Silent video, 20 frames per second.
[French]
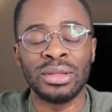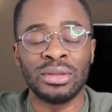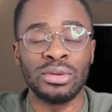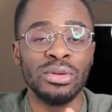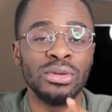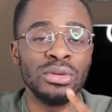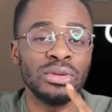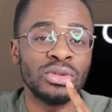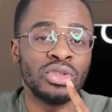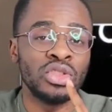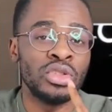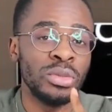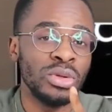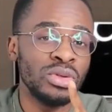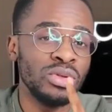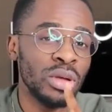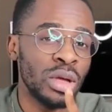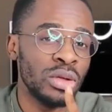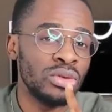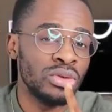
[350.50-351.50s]
Parce que je
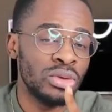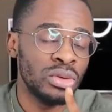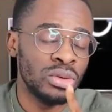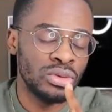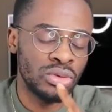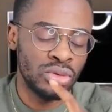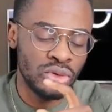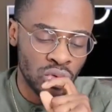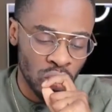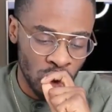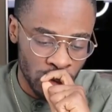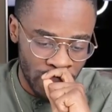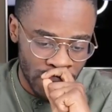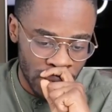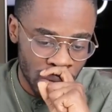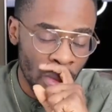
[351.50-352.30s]
me suis rendu compte d'une chose.